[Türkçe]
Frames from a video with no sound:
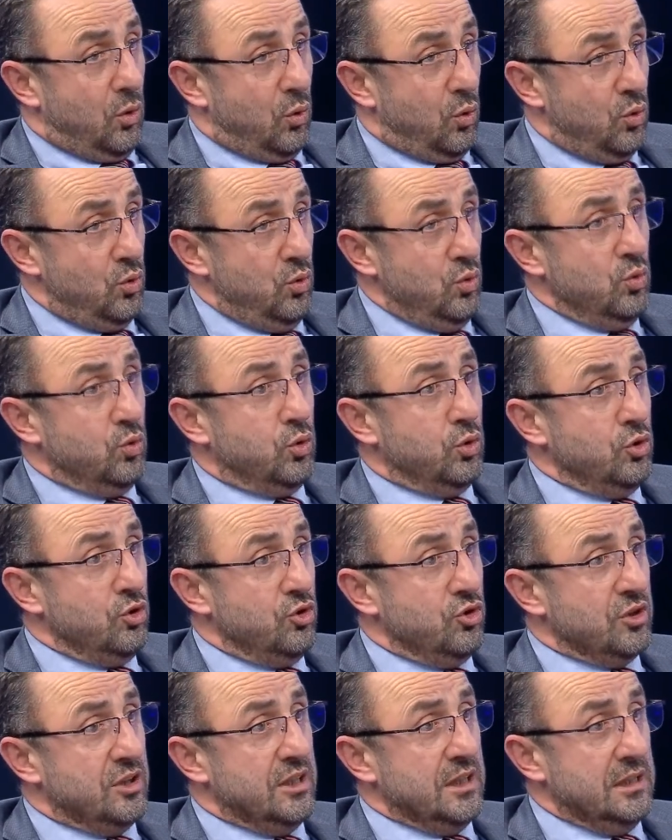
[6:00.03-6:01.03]
Oyun kurucu
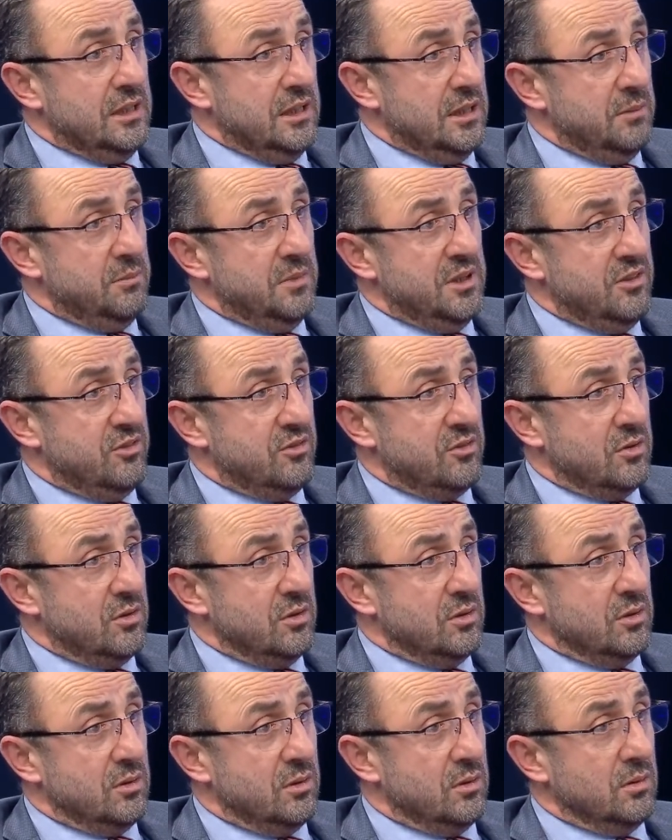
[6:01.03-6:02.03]
yani, dediğimiz
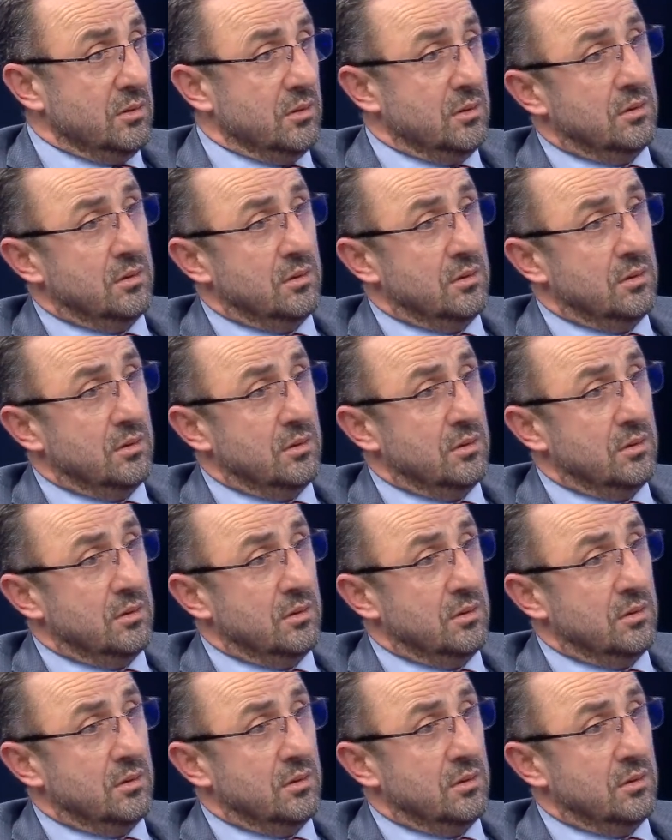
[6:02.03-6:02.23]
e,